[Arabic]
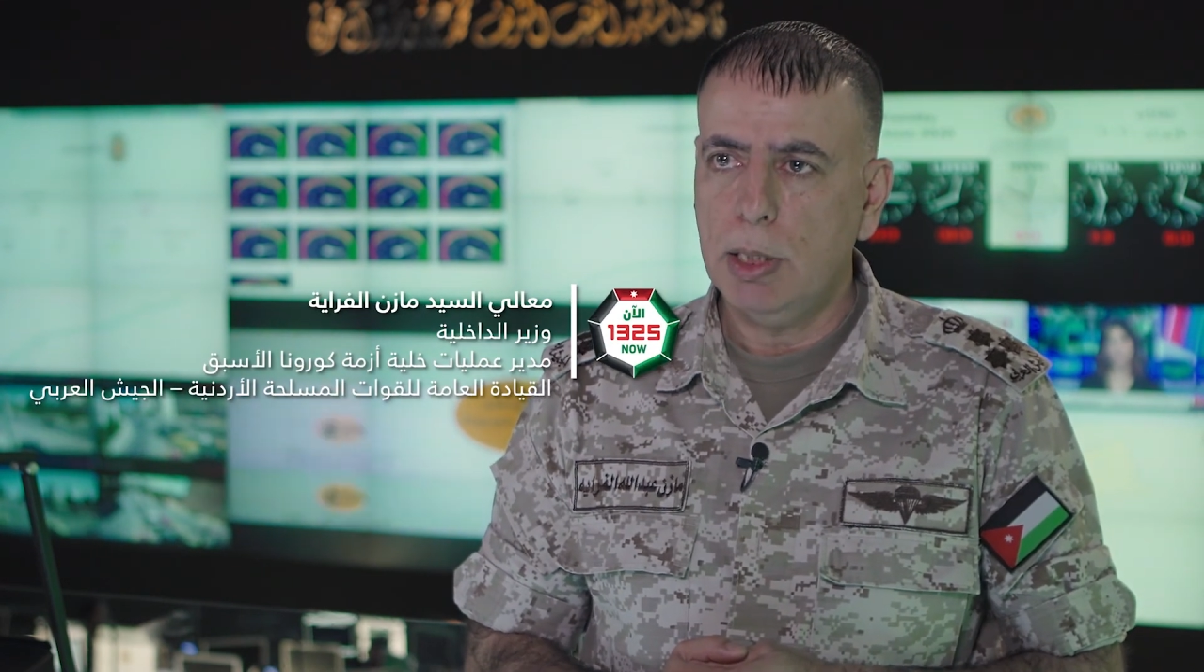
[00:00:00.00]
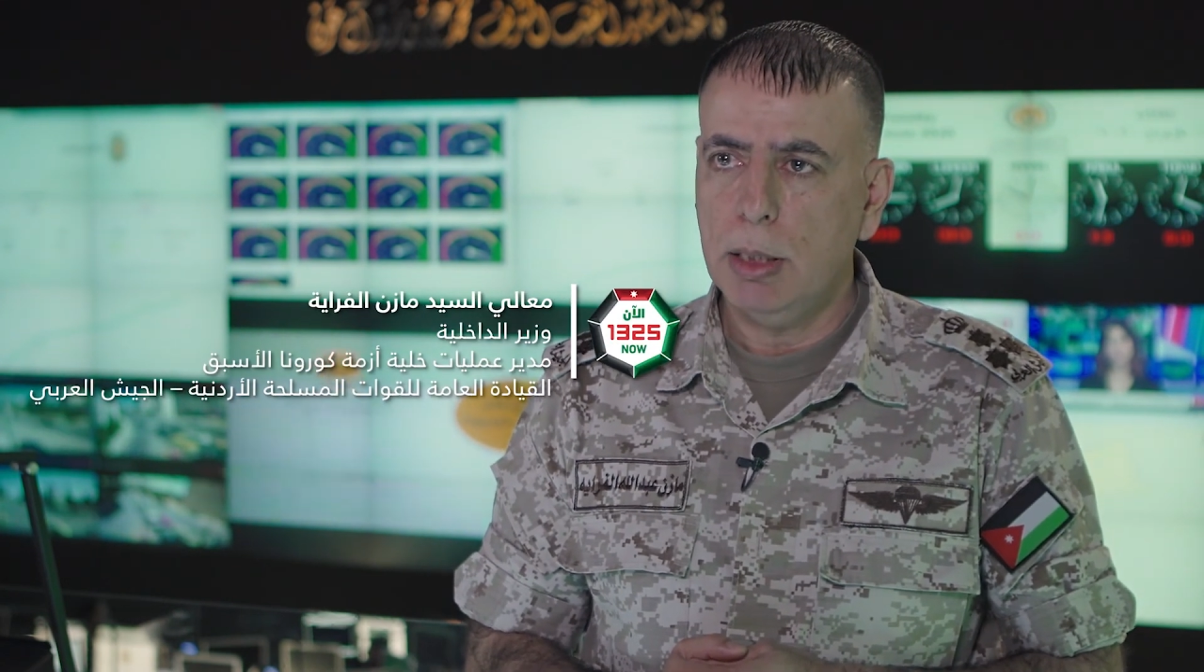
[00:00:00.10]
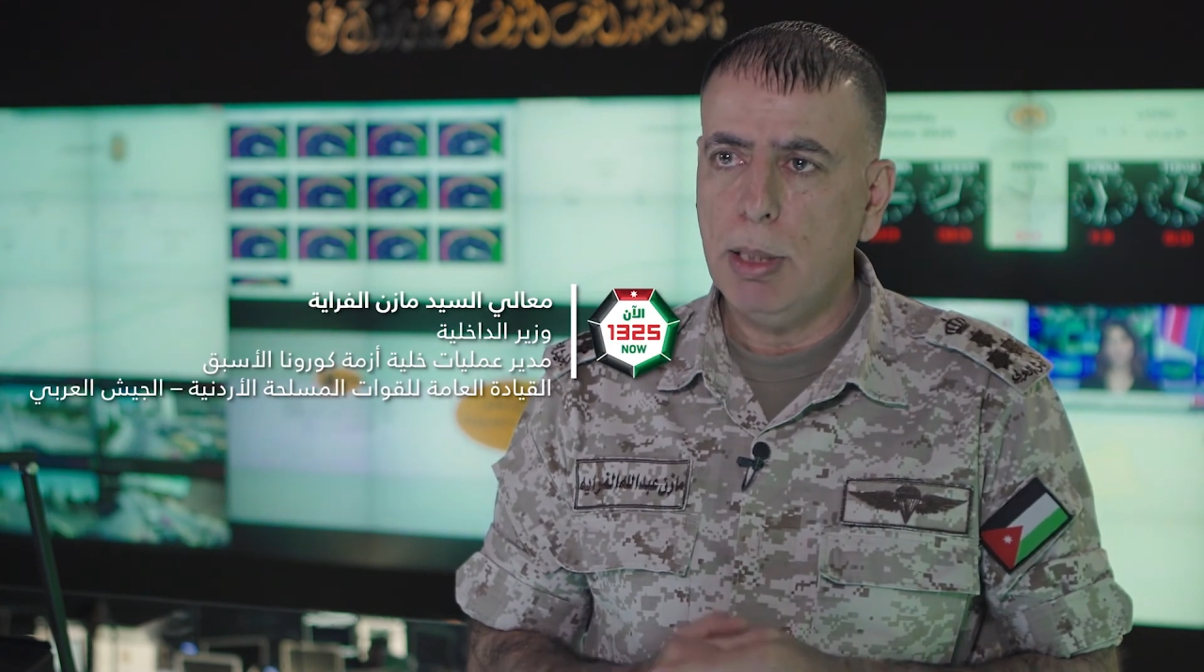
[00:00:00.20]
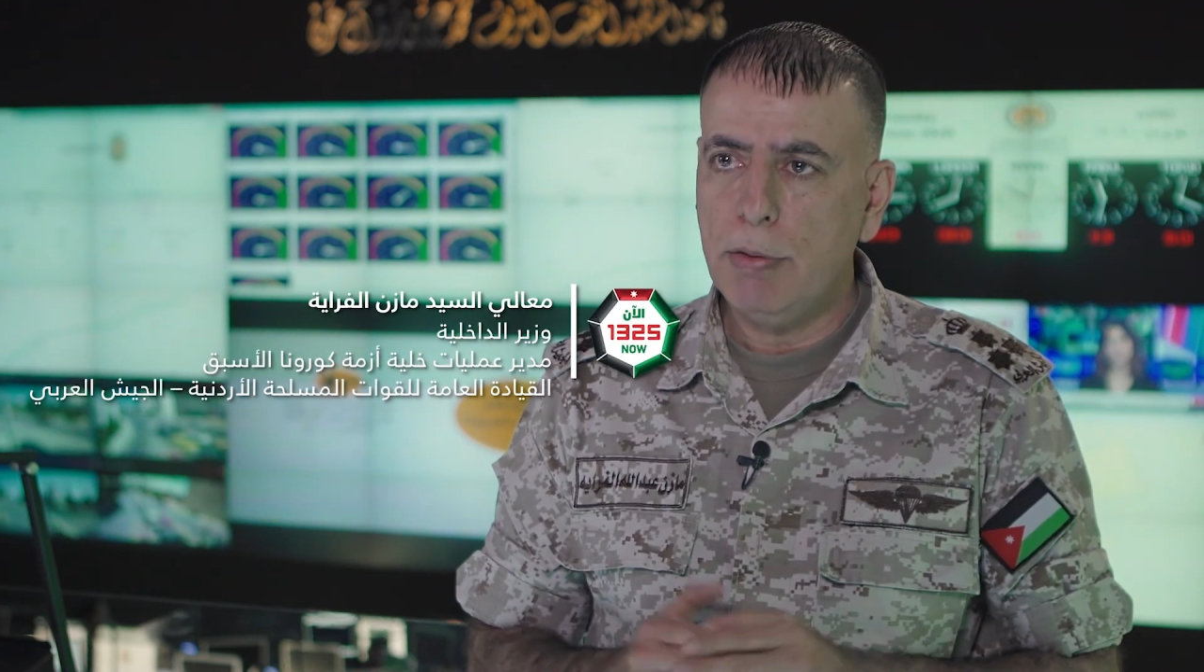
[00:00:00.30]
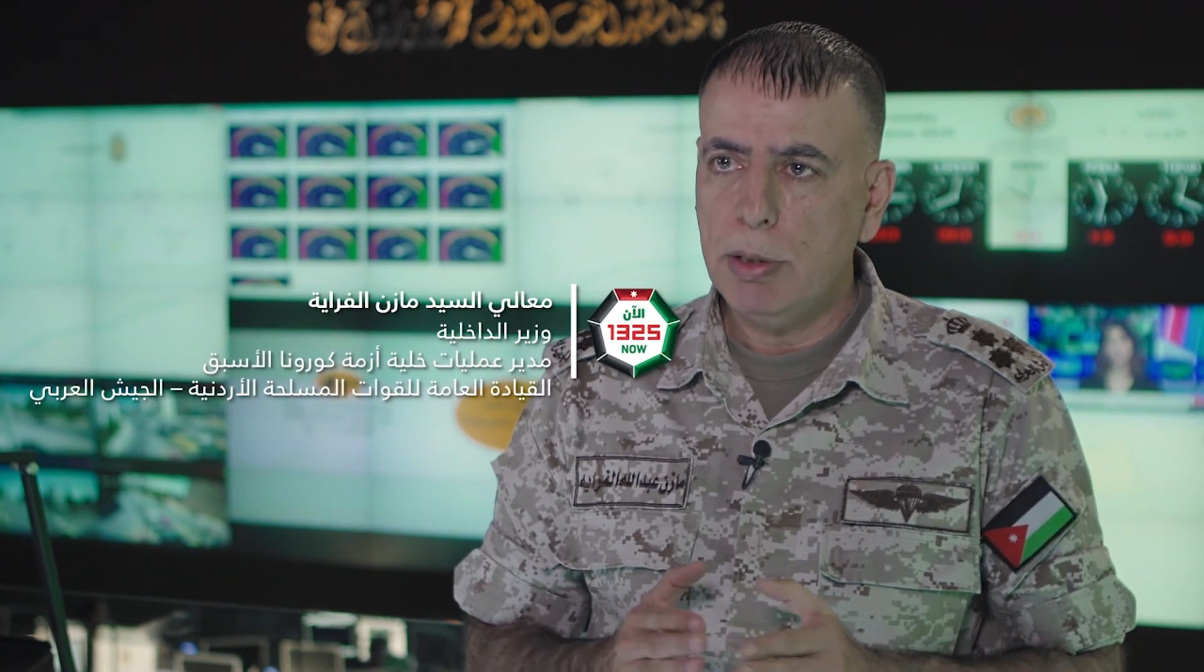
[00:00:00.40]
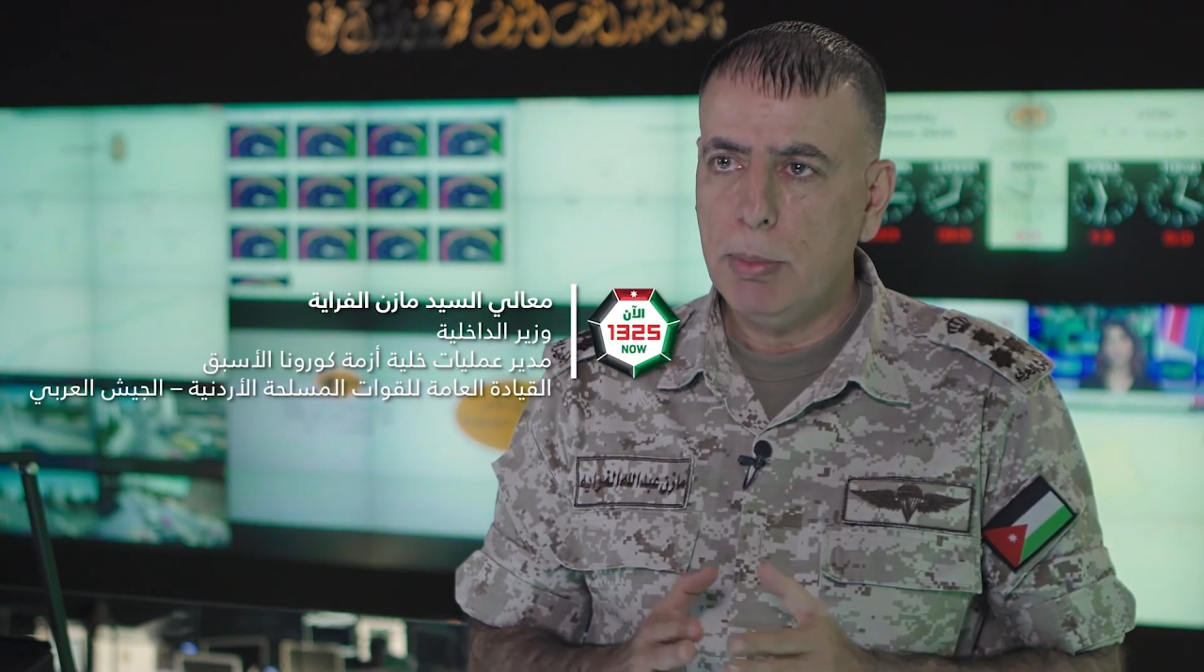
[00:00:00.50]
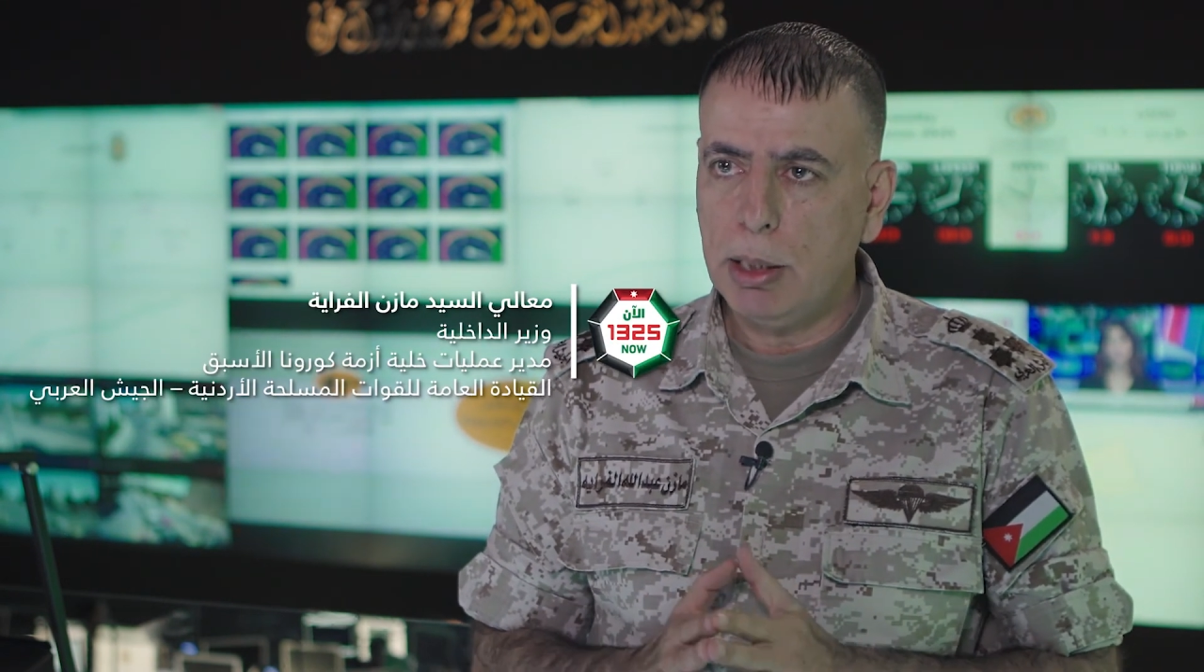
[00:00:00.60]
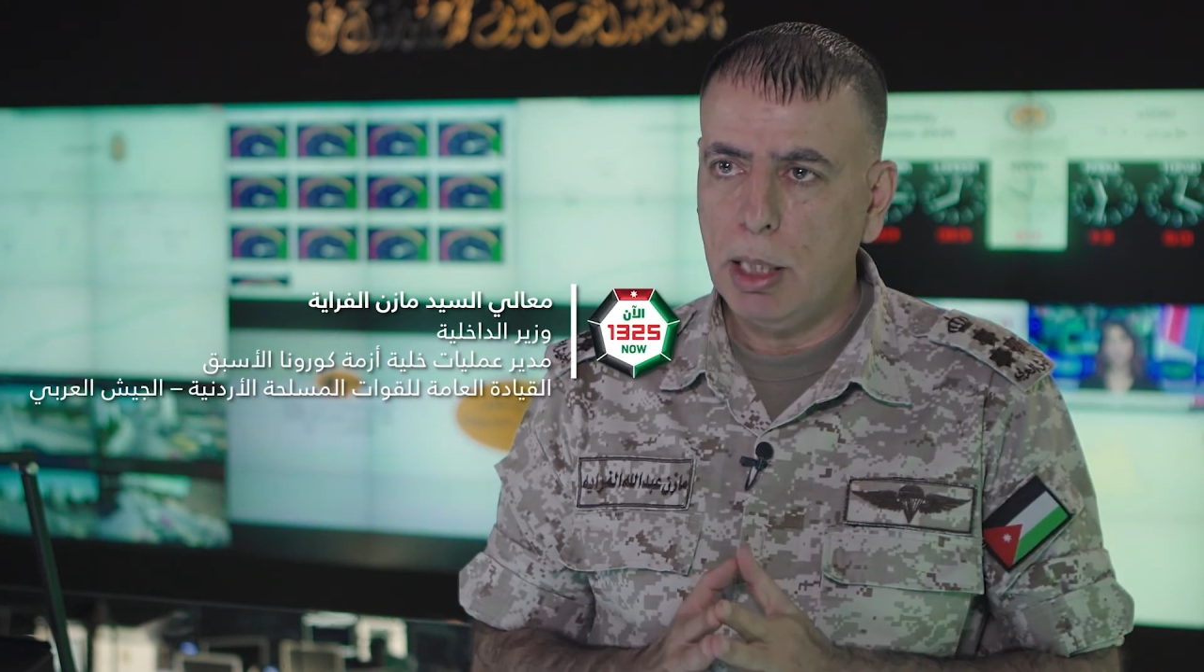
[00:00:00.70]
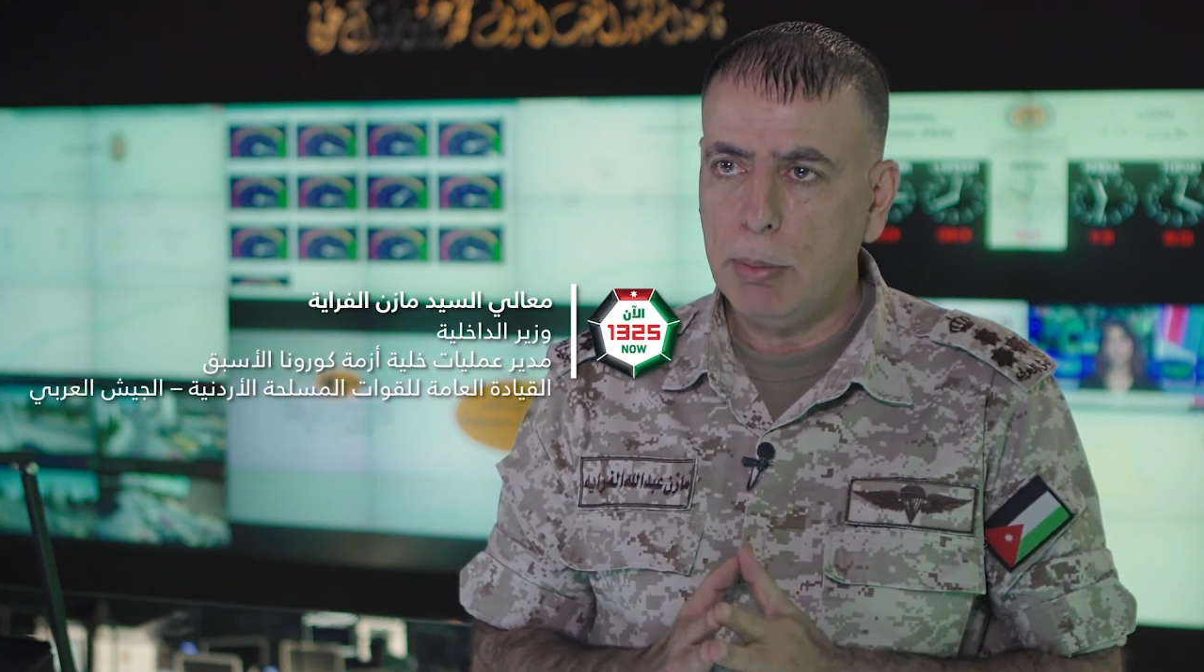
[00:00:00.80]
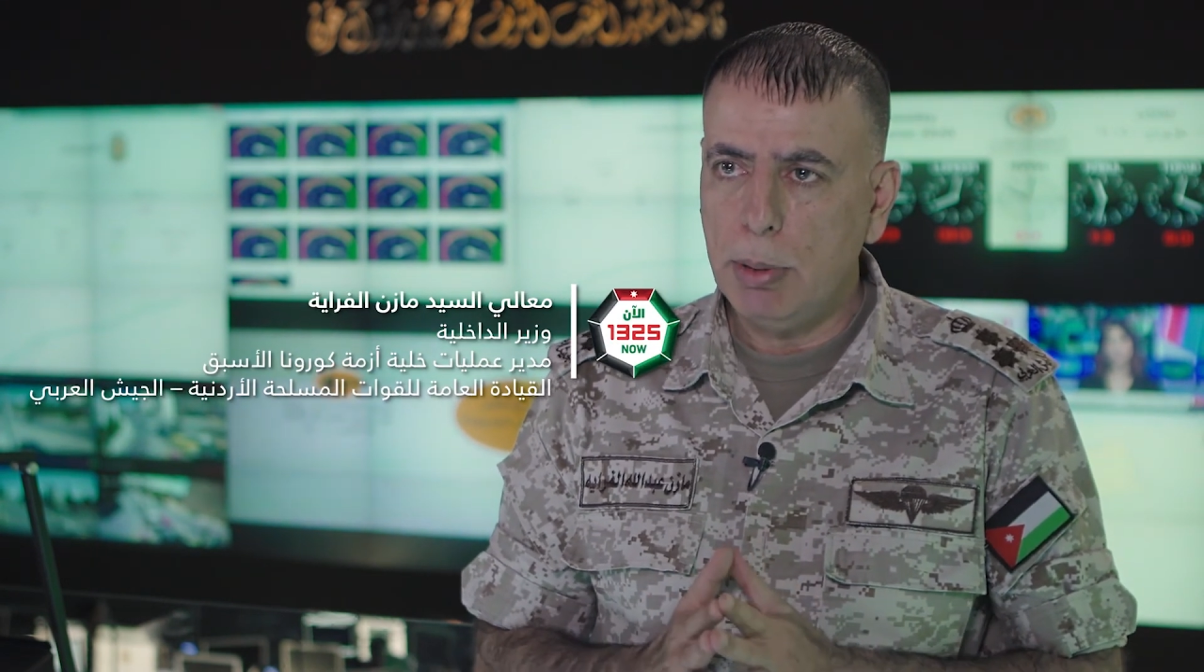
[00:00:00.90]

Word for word: يعني ما في مكان